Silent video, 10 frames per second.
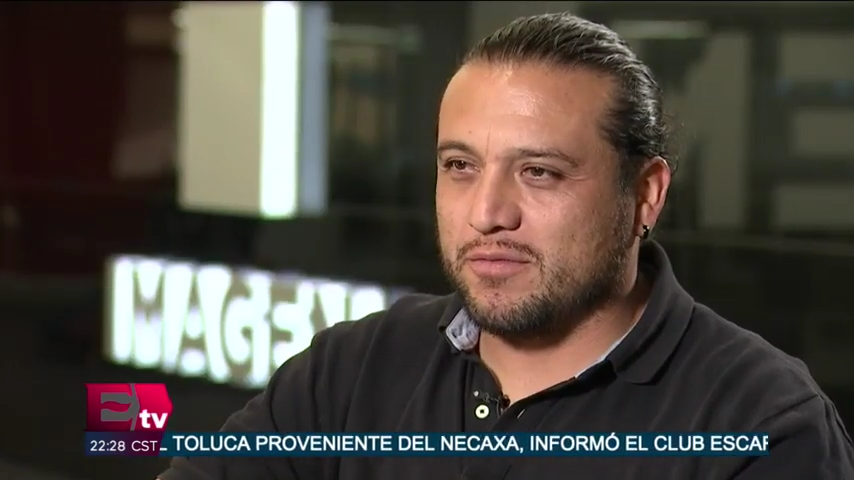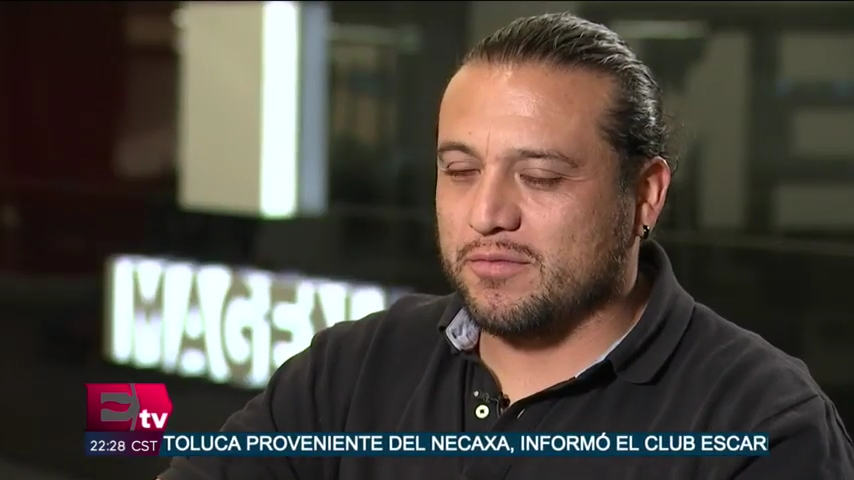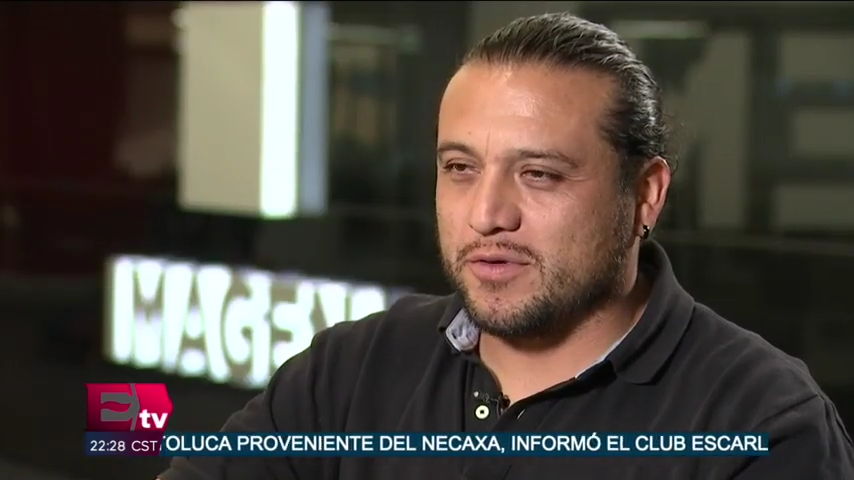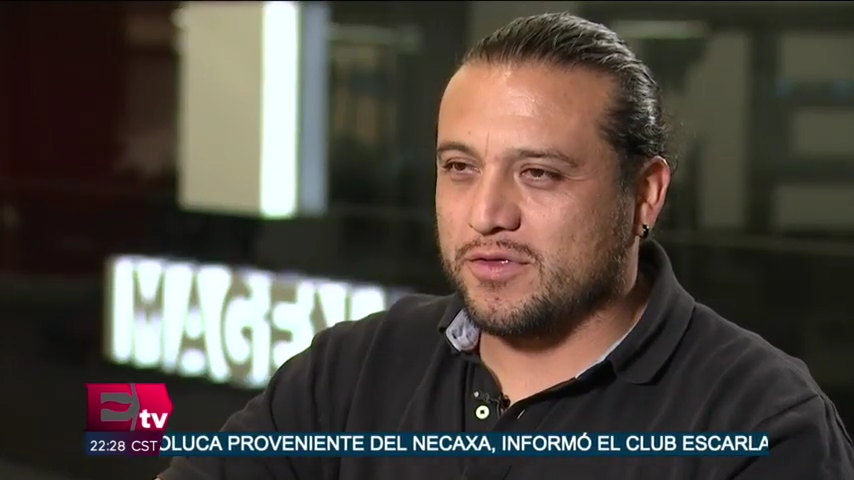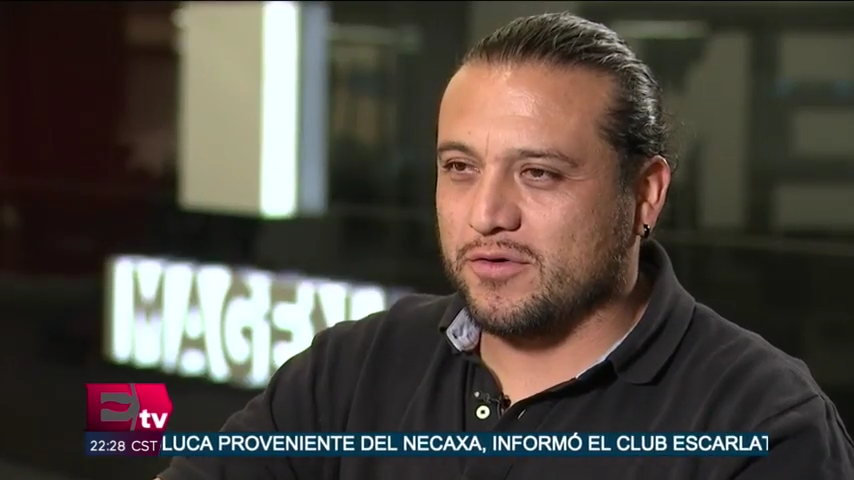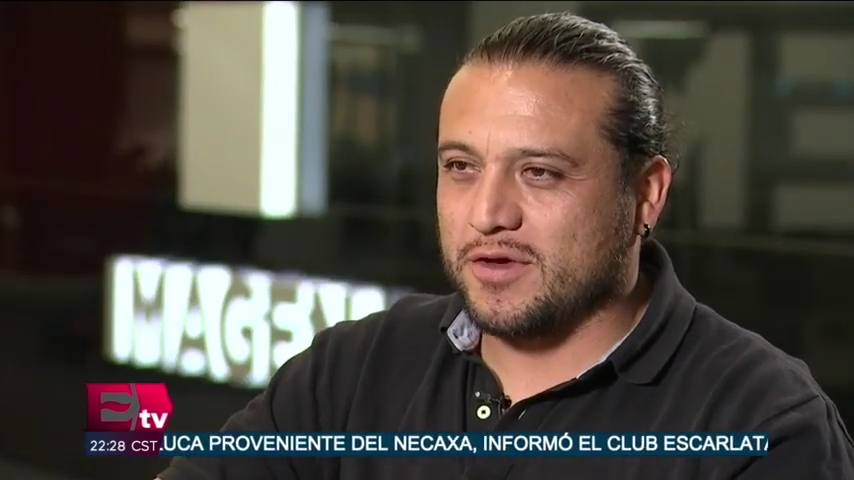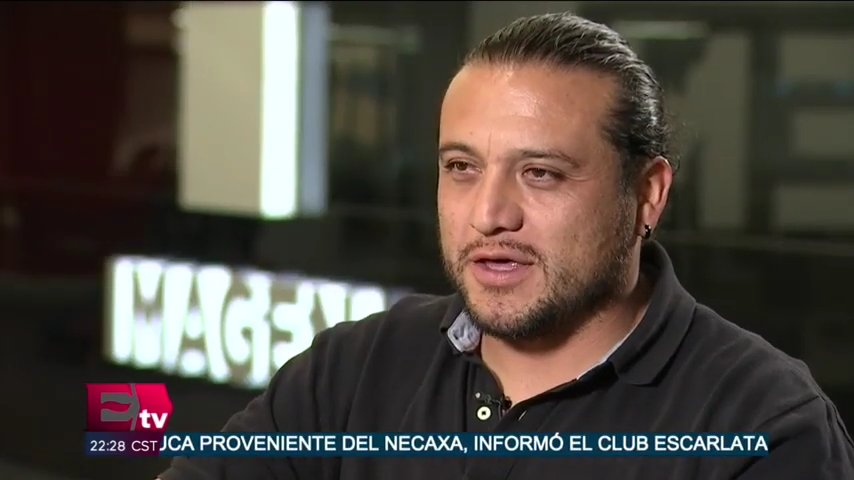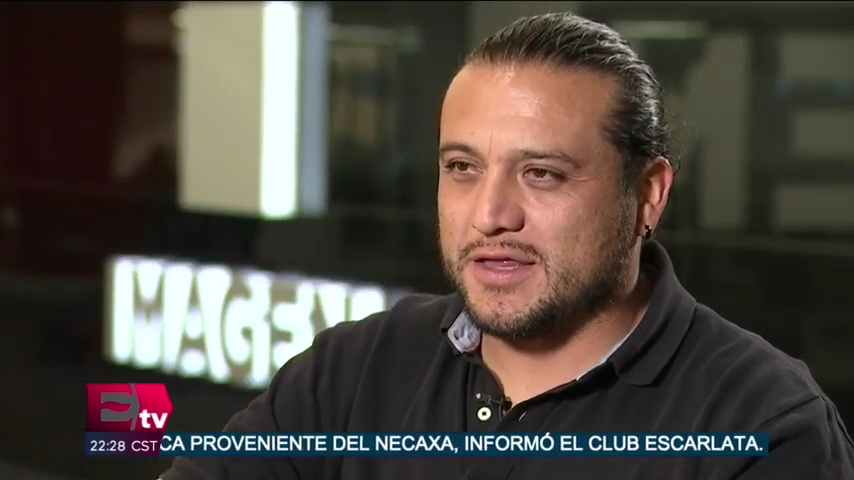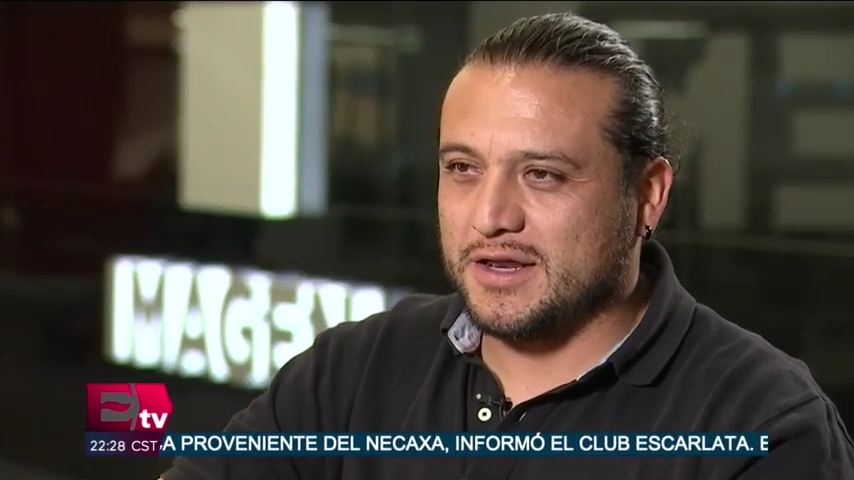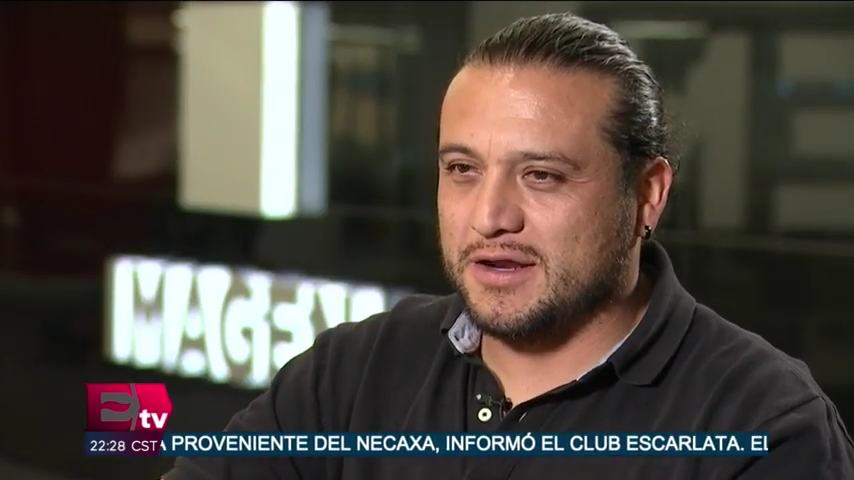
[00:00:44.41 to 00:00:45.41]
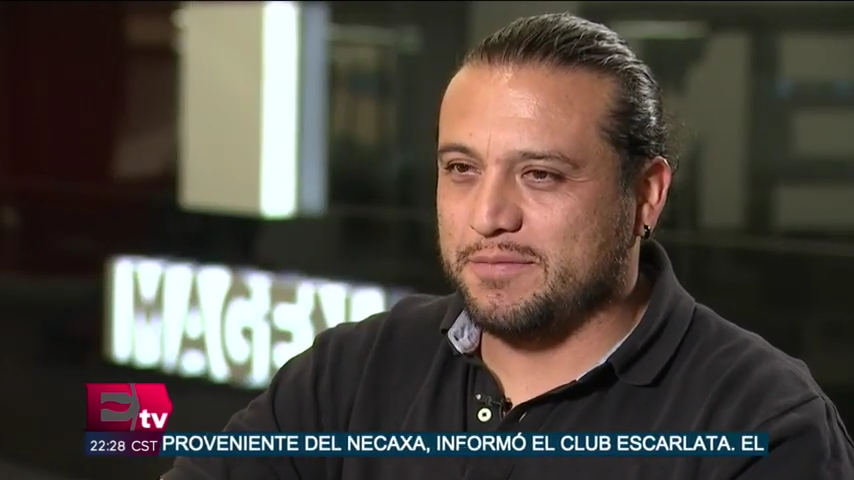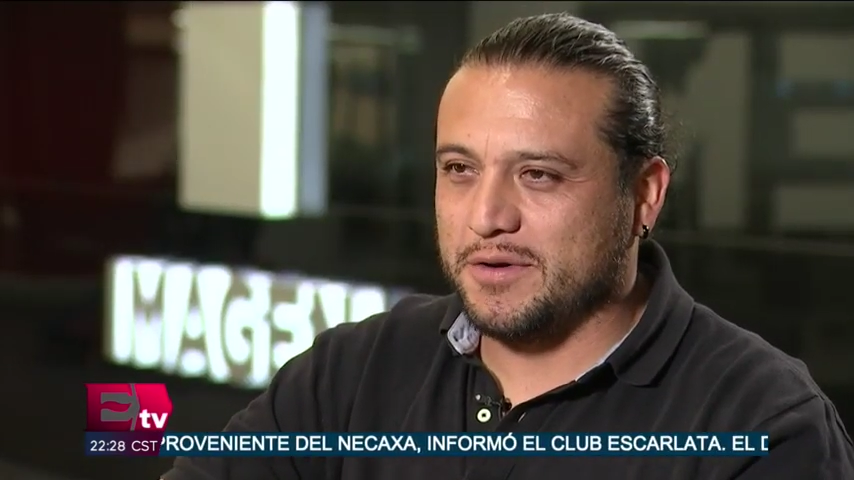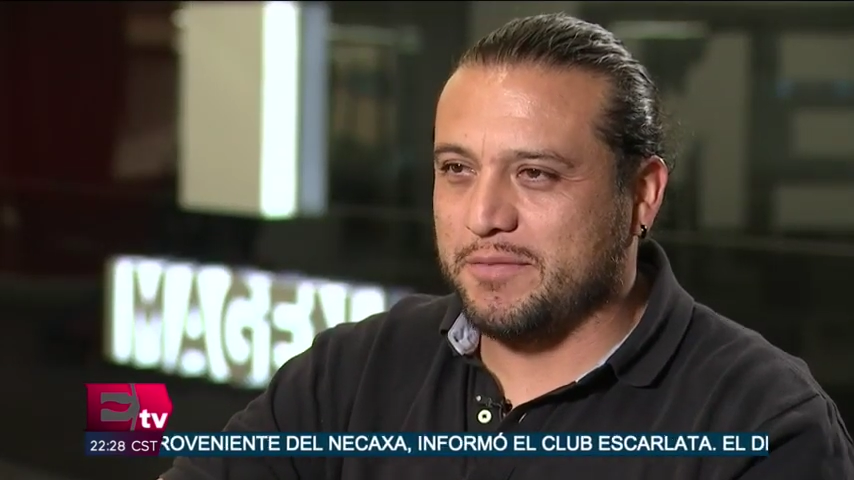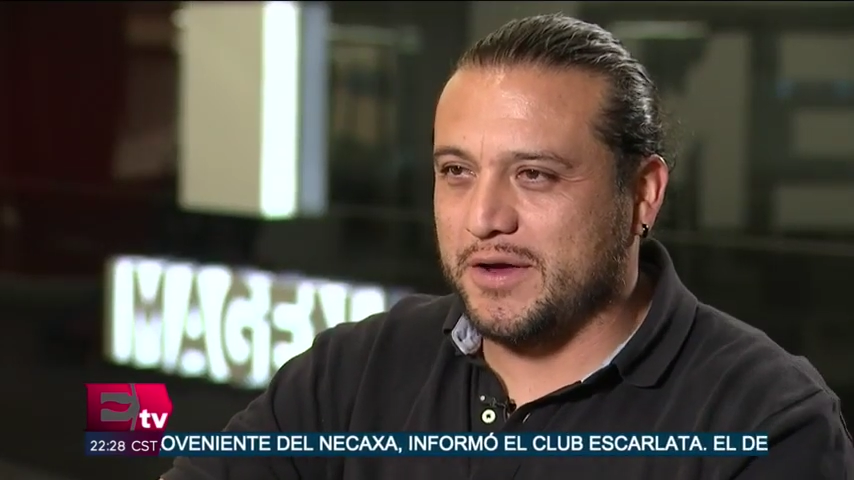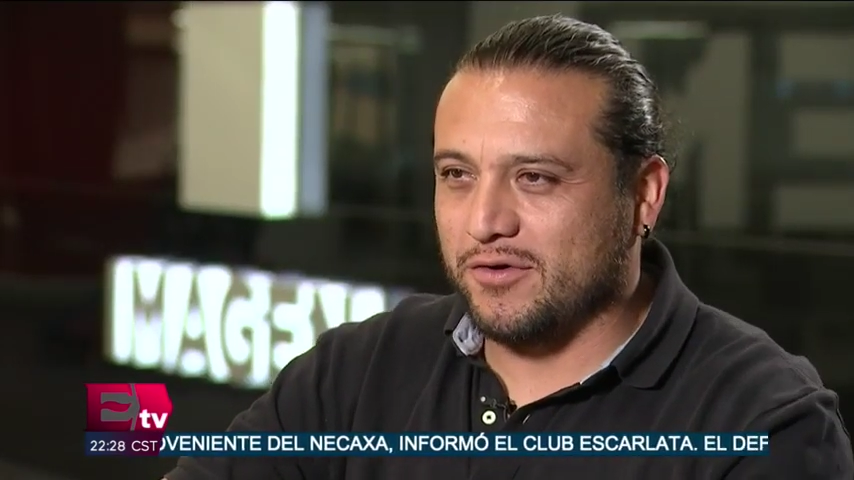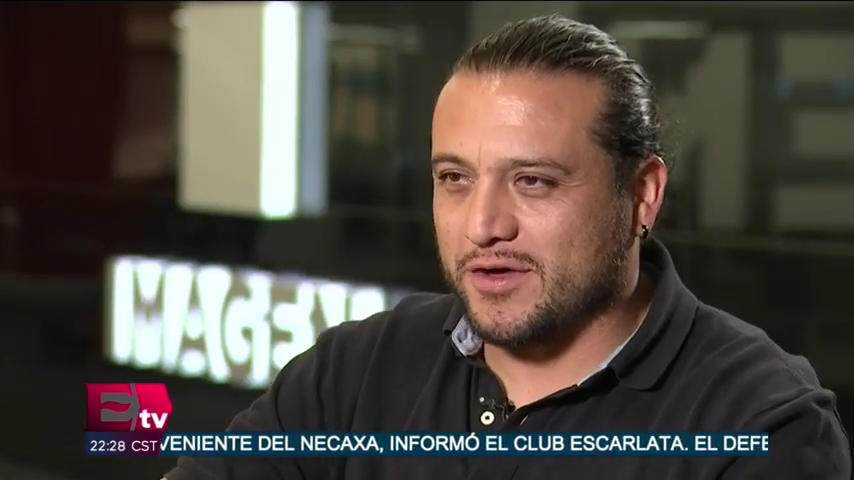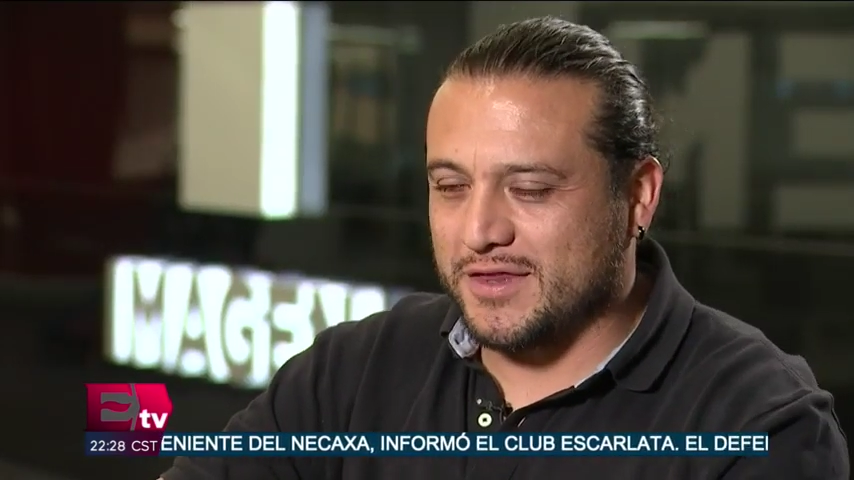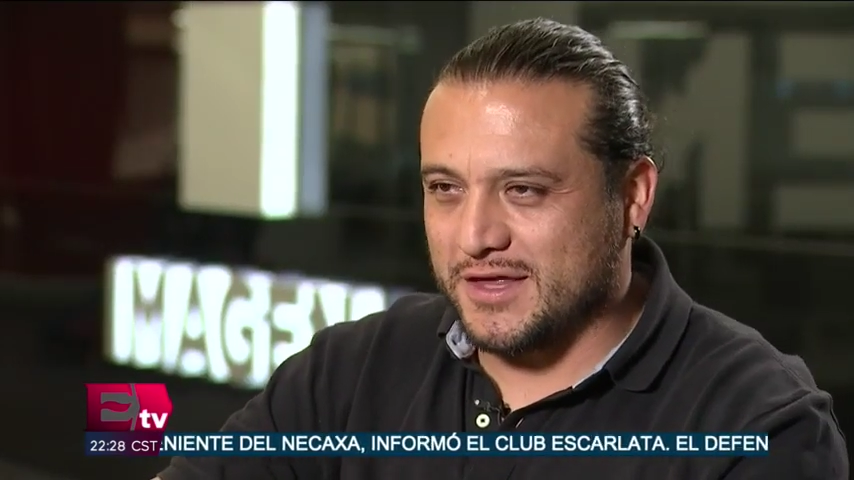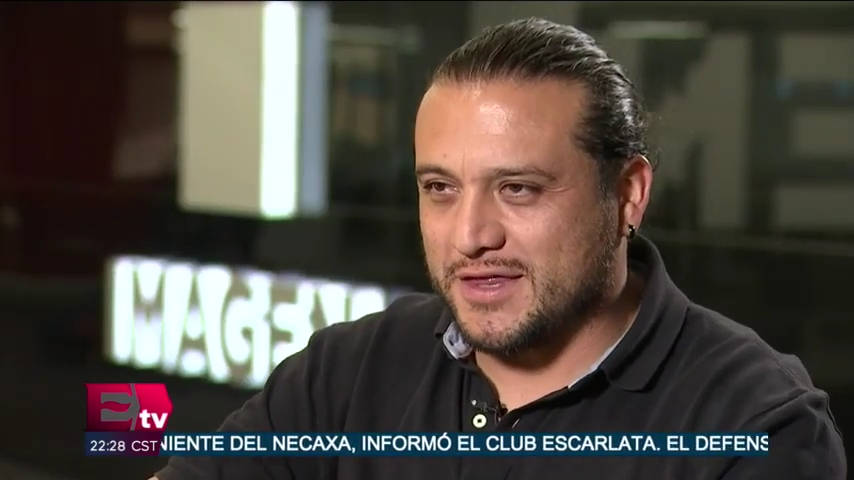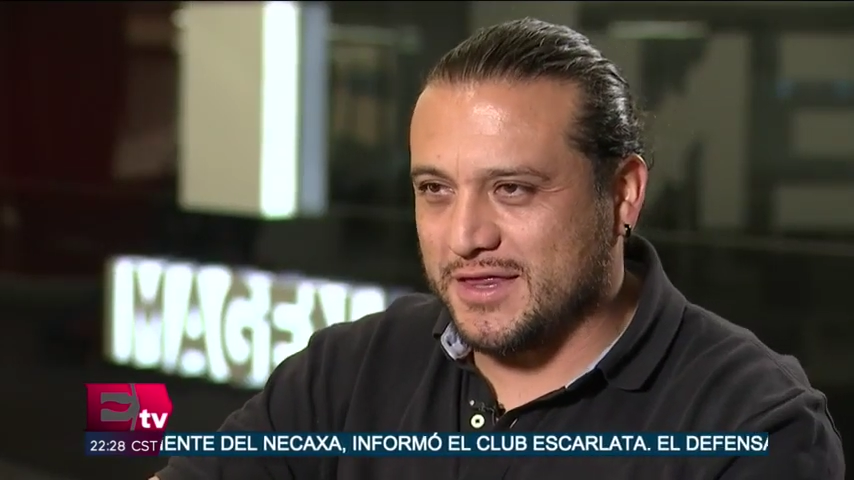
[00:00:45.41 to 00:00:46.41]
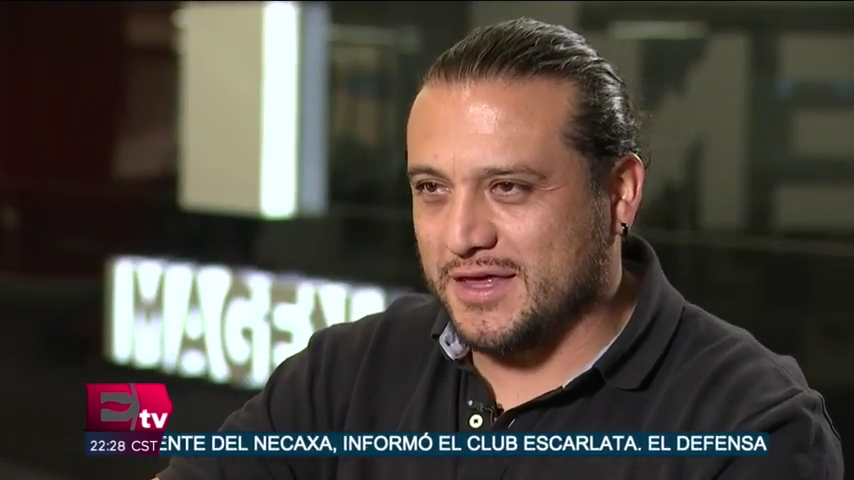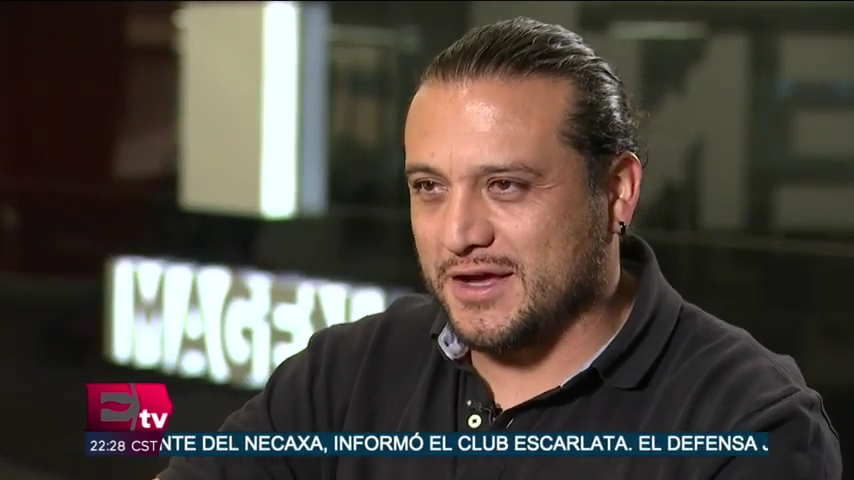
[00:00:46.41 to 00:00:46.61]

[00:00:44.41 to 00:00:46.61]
puesto que es el primero que se hace de